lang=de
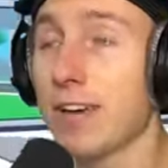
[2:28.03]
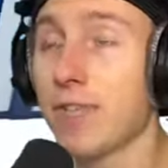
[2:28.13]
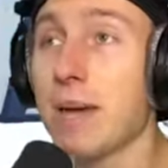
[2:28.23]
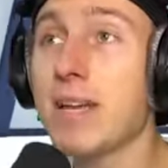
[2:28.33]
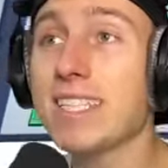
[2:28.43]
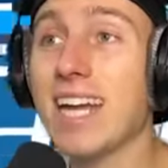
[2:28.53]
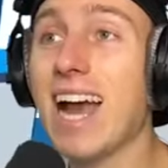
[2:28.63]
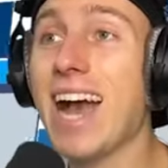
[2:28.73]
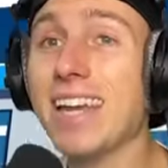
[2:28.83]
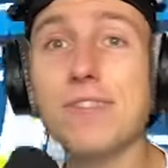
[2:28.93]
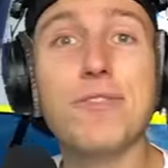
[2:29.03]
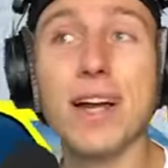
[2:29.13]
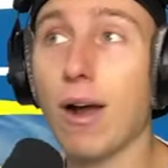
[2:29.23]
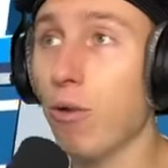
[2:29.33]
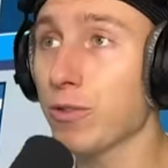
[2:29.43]
Wir haben jetzt hier eine
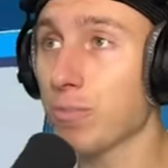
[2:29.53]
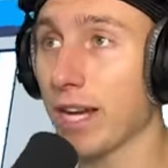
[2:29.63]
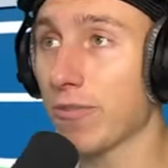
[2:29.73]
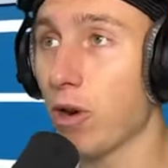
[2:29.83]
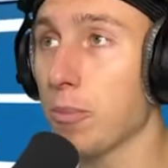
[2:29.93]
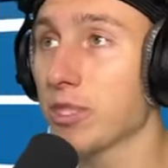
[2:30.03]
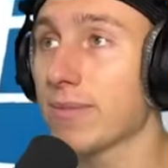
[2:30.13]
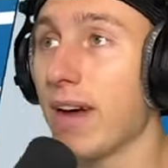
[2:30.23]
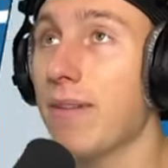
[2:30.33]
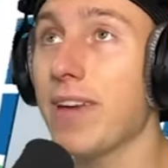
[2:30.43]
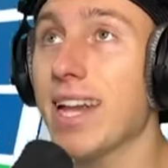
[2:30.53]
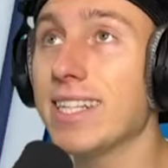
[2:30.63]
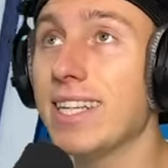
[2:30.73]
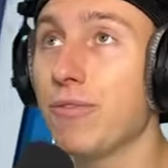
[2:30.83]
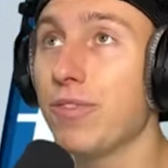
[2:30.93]
Verkaufsplattform und zwar werden
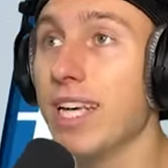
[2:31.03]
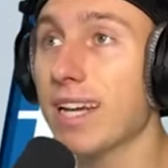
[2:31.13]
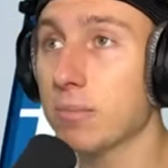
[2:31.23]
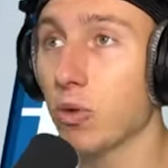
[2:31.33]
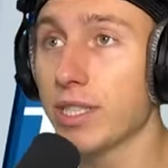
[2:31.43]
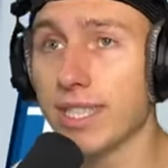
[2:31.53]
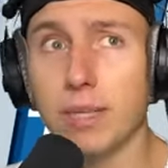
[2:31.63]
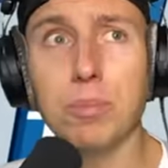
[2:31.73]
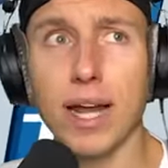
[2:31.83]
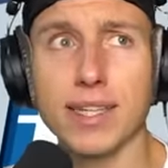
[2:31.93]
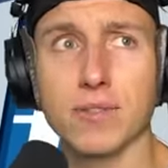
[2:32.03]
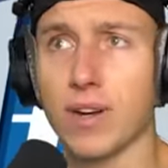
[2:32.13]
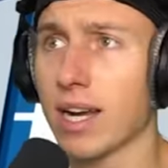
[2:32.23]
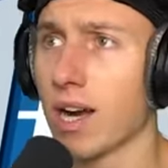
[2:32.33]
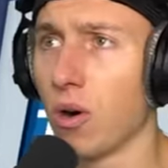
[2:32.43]
hier Fiat Multiplas
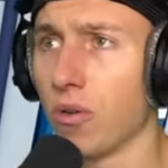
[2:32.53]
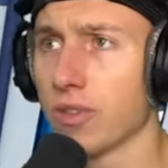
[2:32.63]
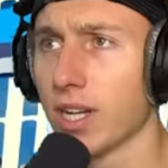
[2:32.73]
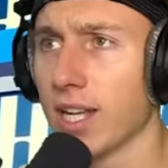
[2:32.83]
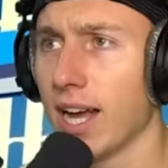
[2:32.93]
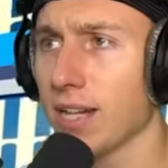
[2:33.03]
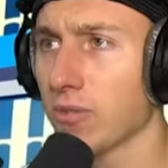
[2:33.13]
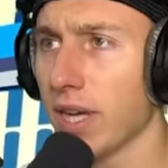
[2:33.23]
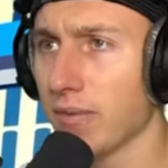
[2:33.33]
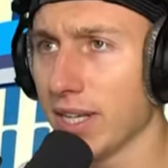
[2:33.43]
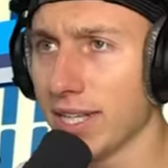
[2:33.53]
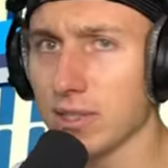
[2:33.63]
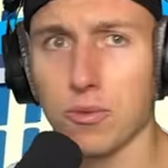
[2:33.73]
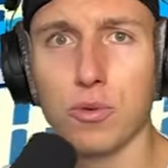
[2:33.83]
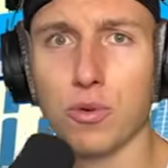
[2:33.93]
verkauft. Also irgendwie nicht
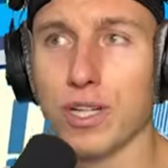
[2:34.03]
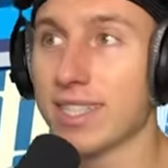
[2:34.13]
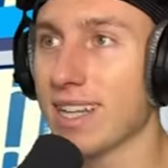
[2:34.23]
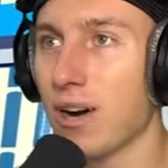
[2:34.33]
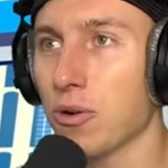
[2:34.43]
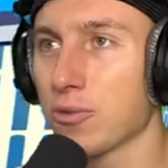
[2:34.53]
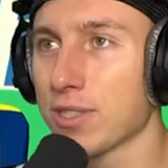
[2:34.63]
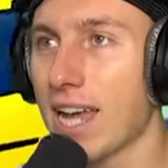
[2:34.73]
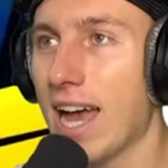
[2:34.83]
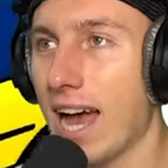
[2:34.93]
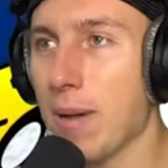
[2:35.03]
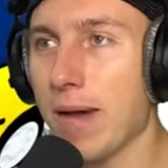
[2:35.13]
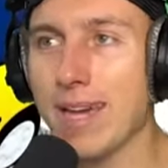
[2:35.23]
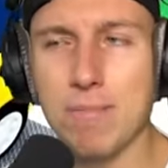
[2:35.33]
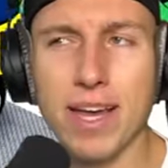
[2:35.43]
so cool, diese Autos.
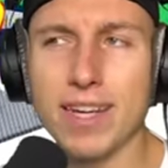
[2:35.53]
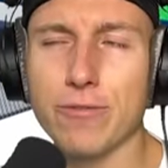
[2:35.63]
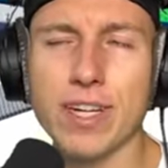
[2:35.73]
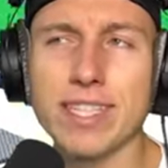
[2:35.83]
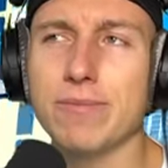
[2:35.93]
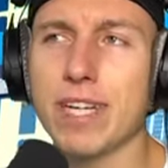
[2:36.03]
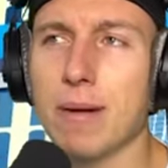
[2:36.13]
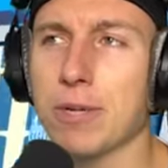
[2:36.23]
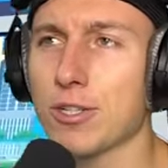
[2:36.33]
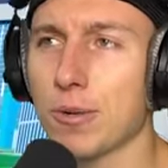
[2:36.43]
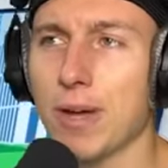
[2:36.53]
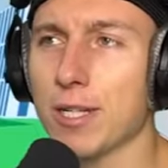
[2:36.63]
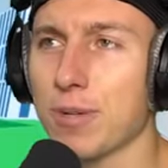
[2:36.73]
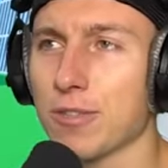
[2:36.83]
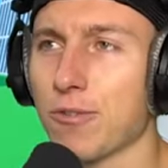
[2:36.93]
Aber immerhin verdienen wir damit schon
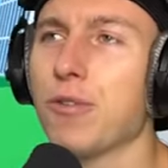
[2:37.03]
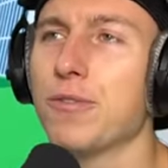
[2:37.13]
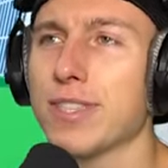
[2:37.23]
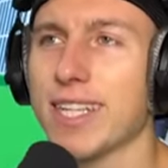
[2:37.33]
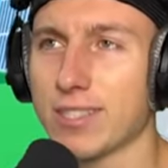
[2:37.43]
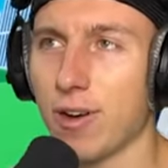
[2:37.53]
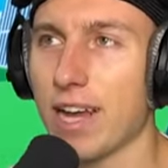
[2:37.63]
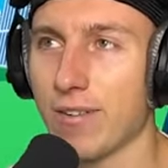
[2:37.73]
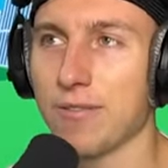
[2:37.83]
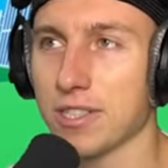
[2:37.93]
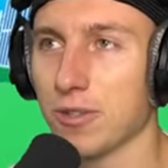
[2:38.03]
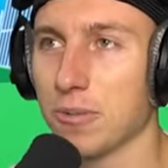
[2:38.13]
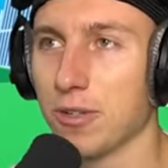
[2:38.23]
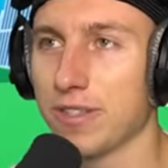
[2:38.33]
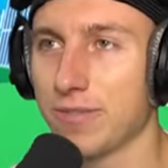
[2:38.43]
manchmal so 50 Dollar, wenn wir so einen Multi